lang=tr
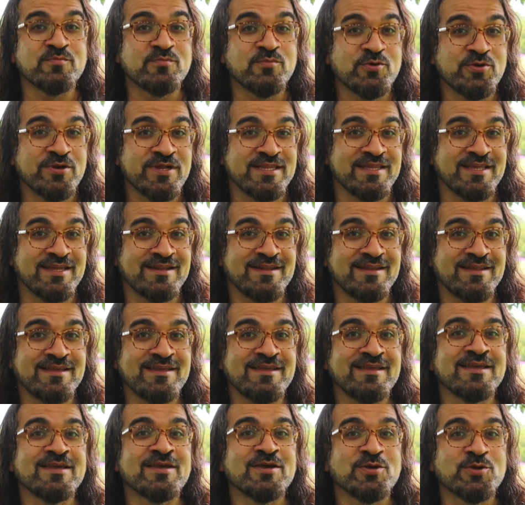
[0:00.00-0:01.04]
Bu
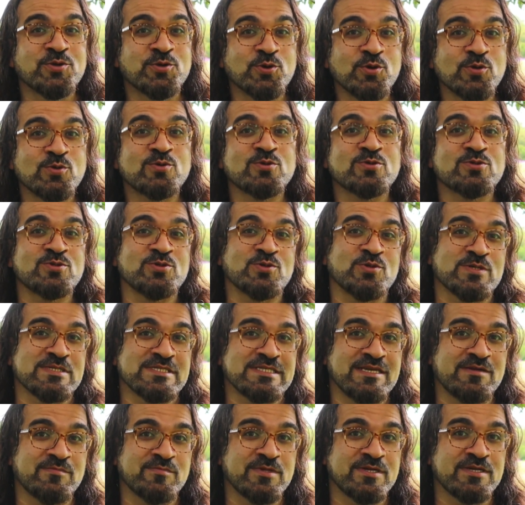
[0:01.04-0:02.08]
nedenle gökyüzü
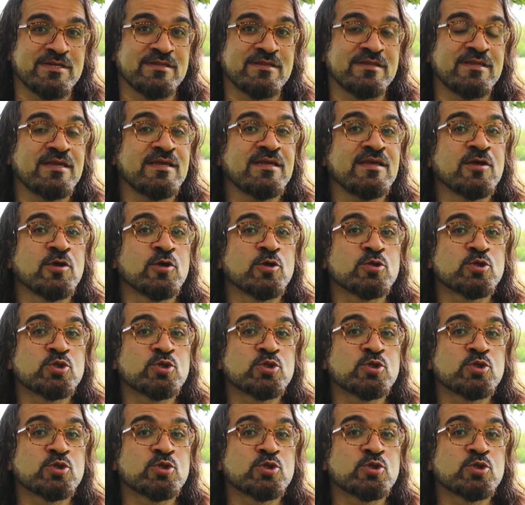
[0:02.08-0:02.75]
gözlemlerinde